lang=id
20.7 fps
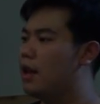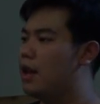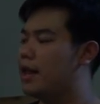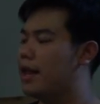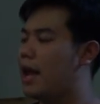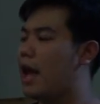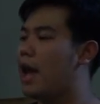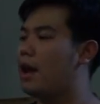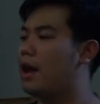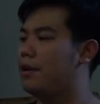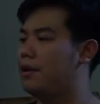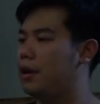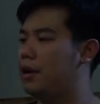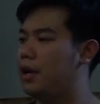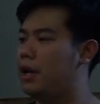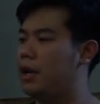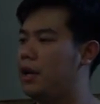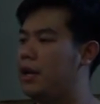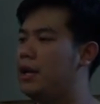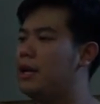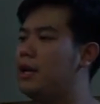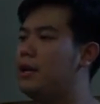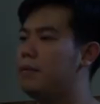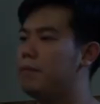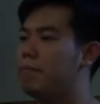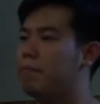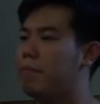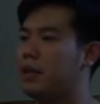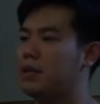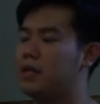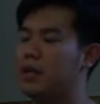ya ini
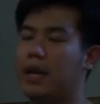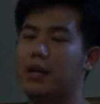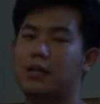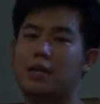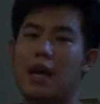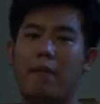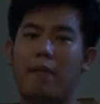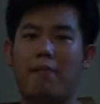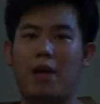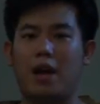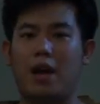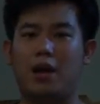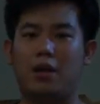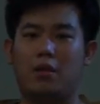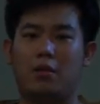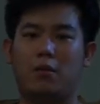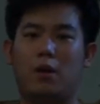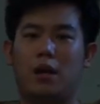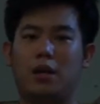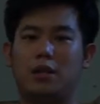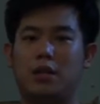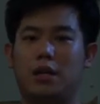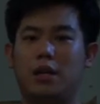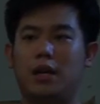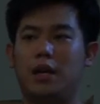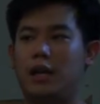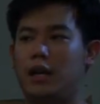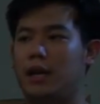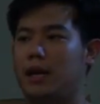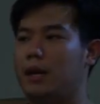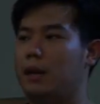basicnya sama gitu guys.
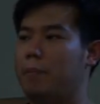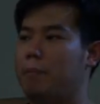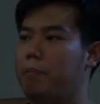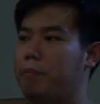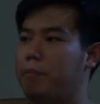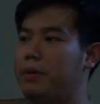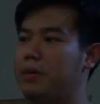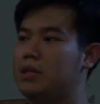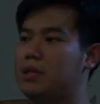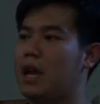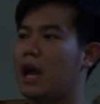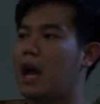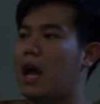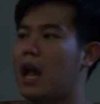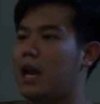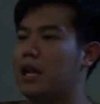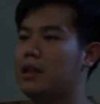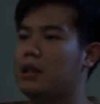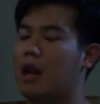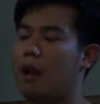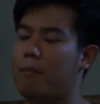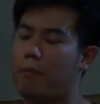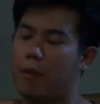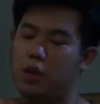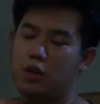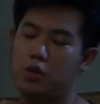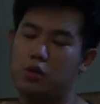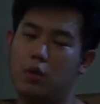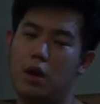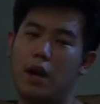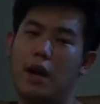Jadi ini bisa kalian
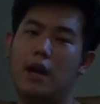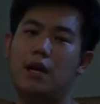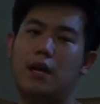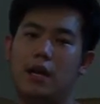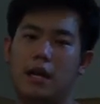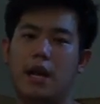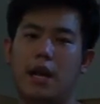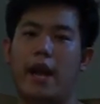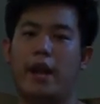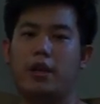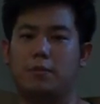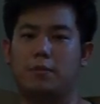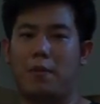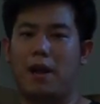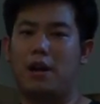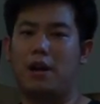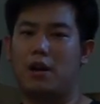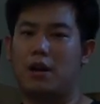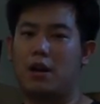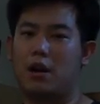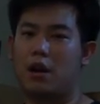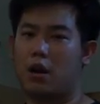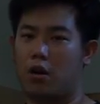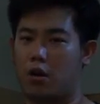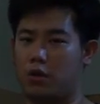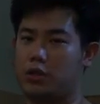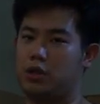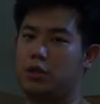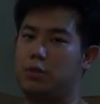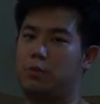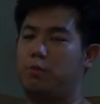terapkan juga di expander
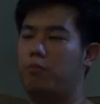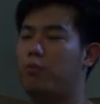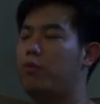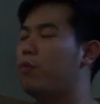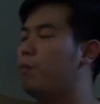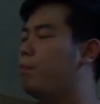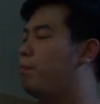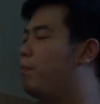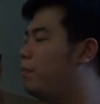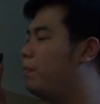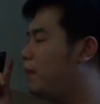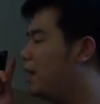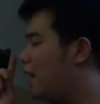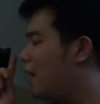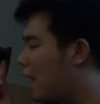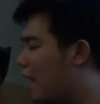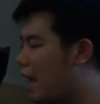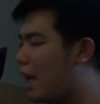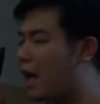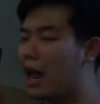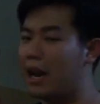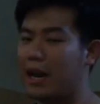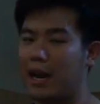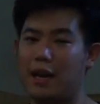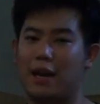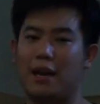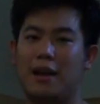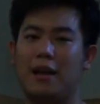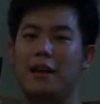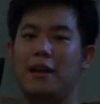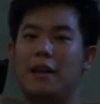cross. Bila
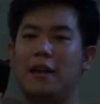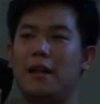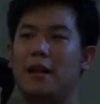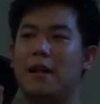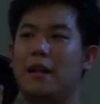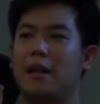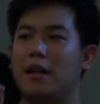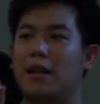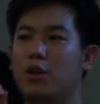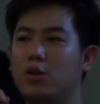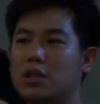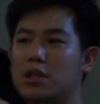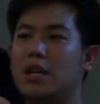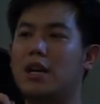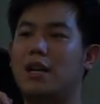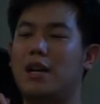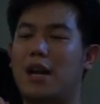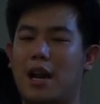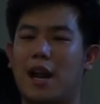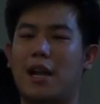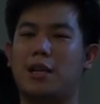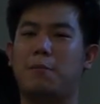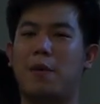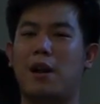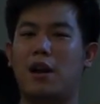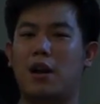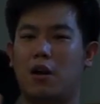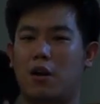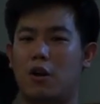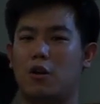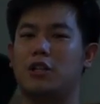kalian user dari
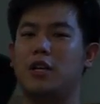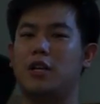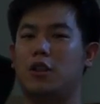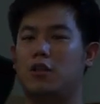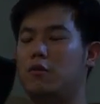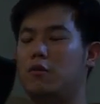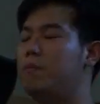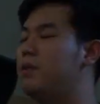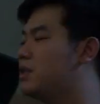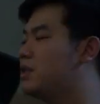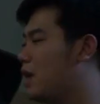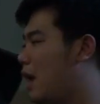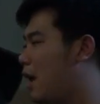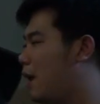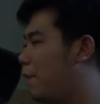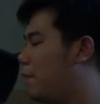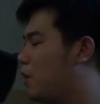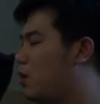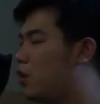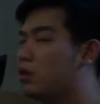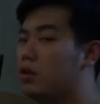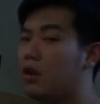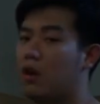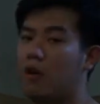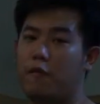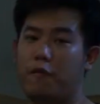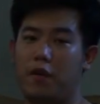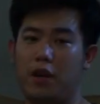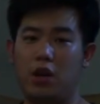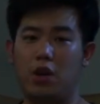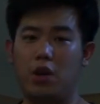expander cross itu bisa
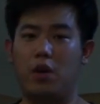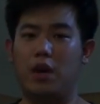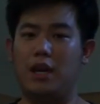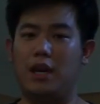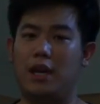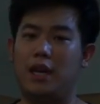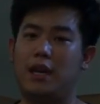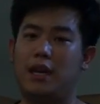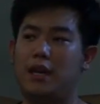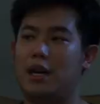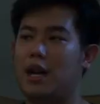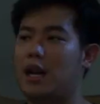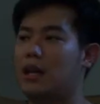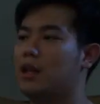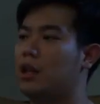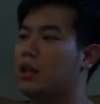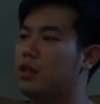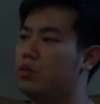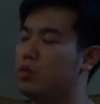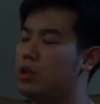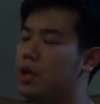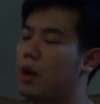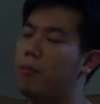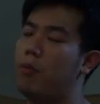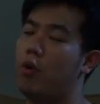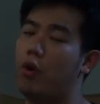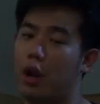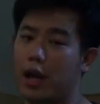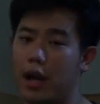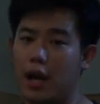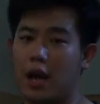menonton video ini dan tentunya
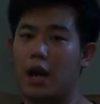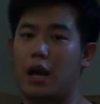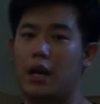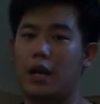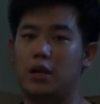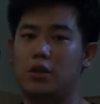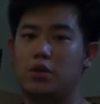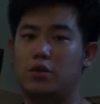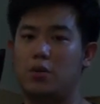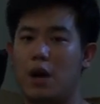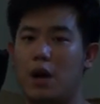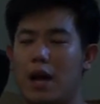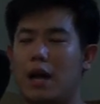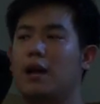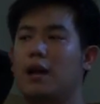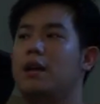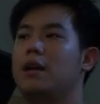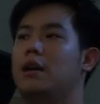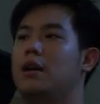boleh kalian juga